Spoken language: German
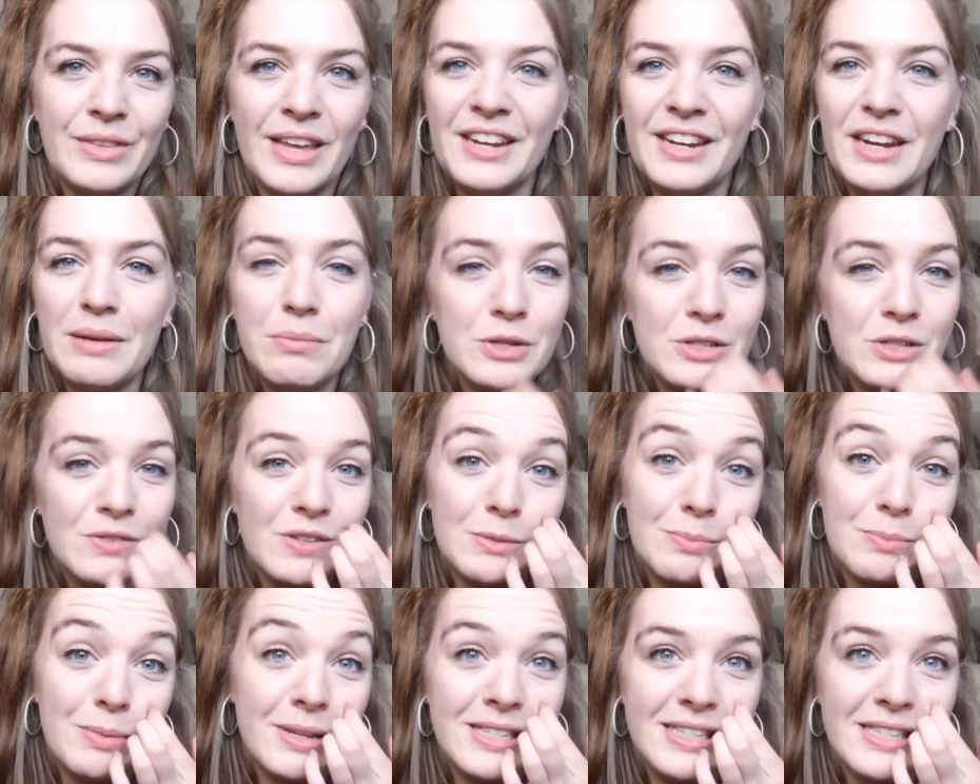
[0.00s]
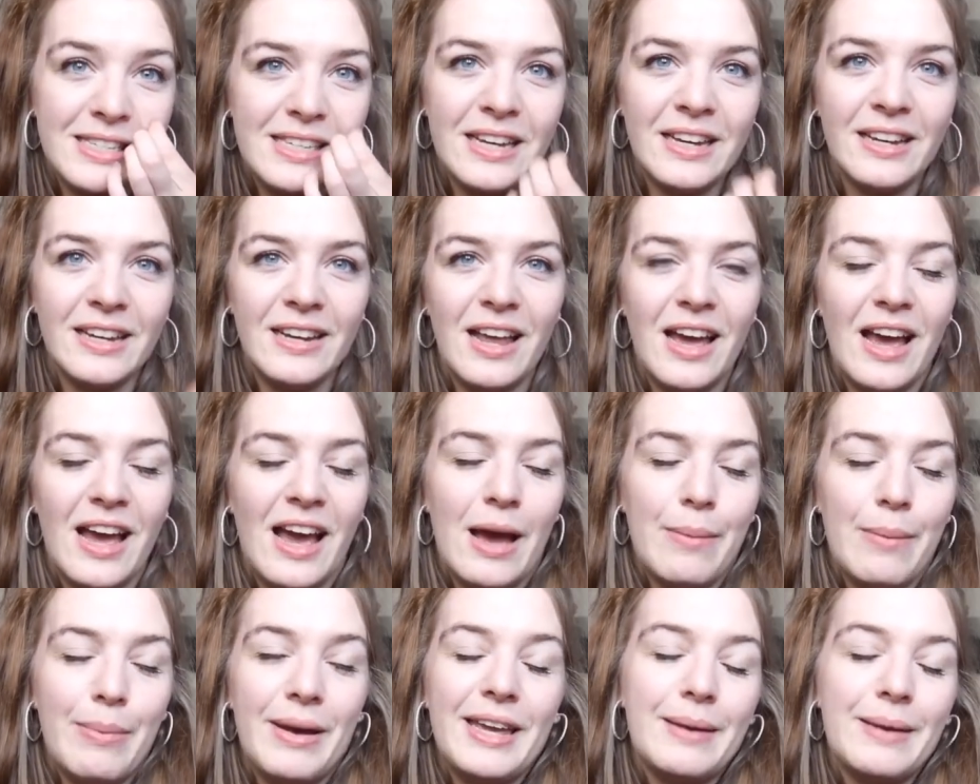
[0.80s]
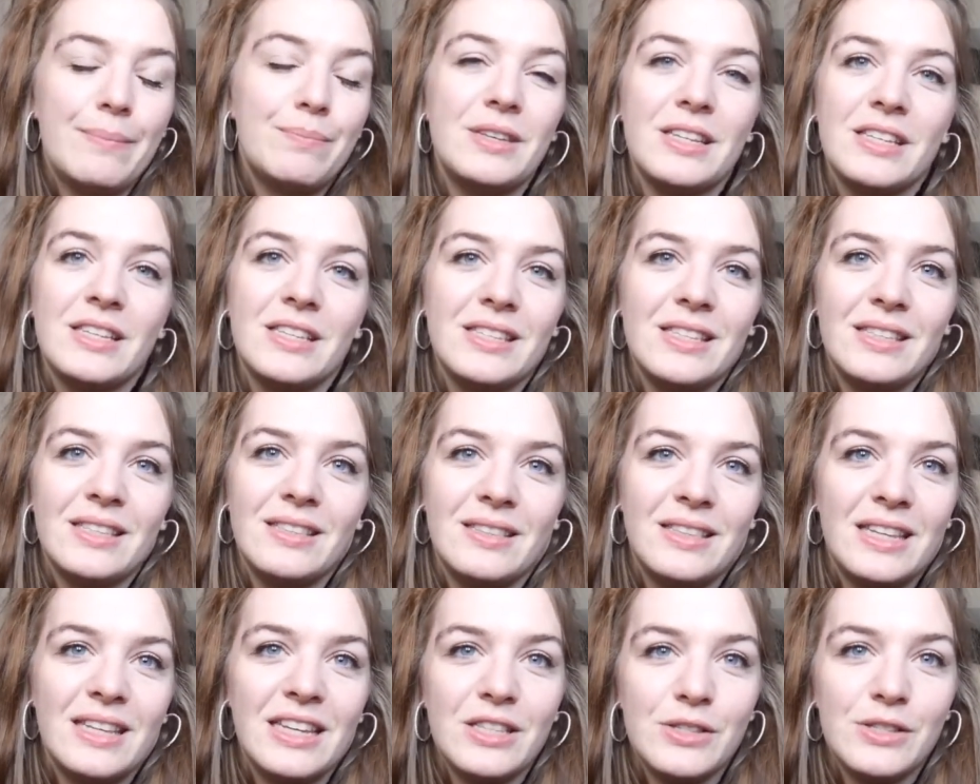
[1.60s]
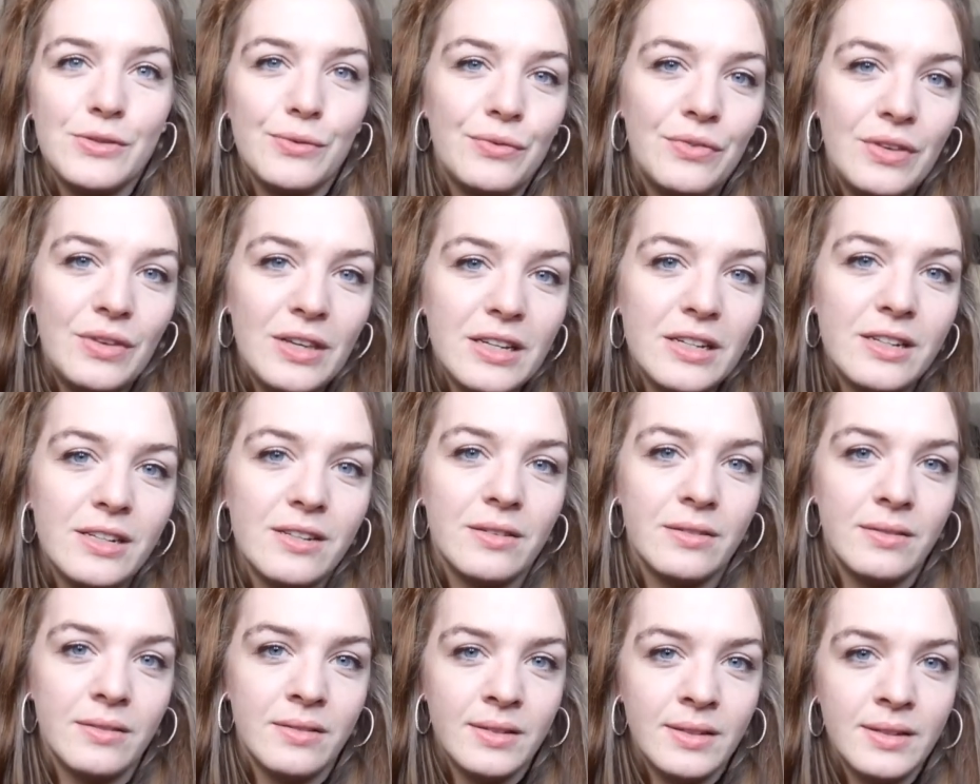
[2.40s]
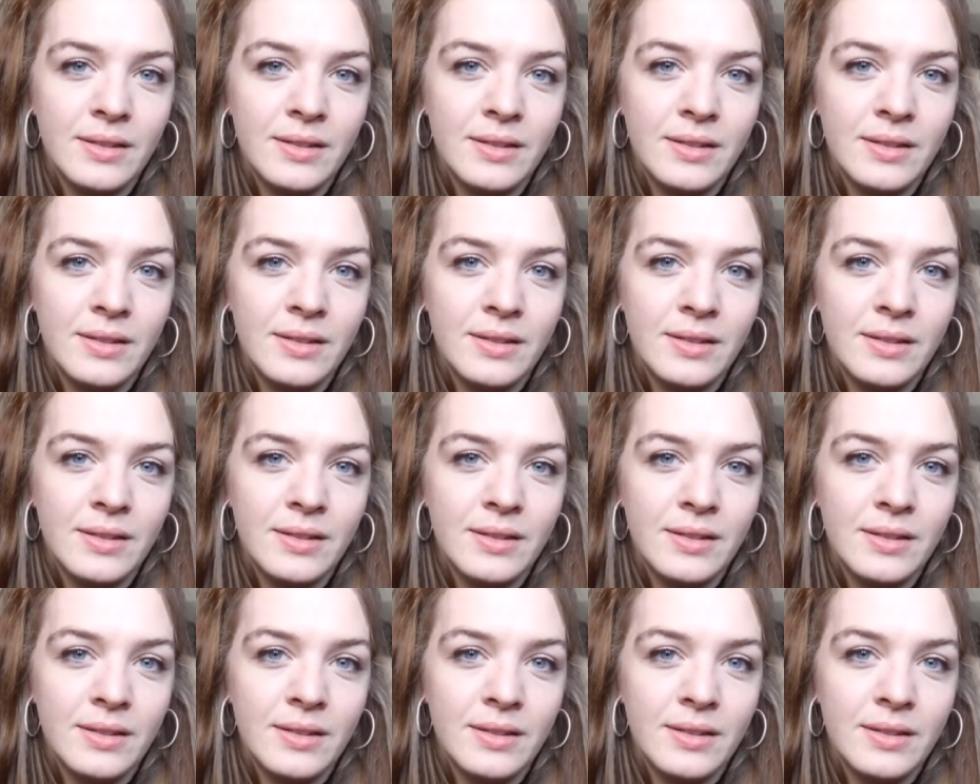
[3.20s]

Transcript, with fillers: nein, da muss was passieren, aber eben nicht, nicht zu viel.